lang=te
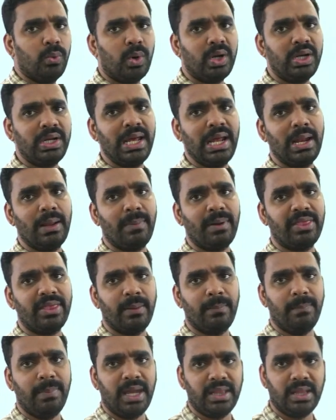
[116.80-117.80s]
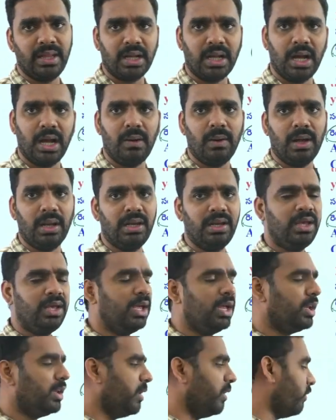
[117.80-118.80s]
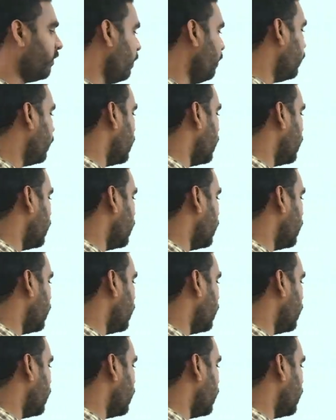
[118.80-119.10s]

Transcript: వడ్డీల మధ్య భేదం కావాలి ద సింపుల్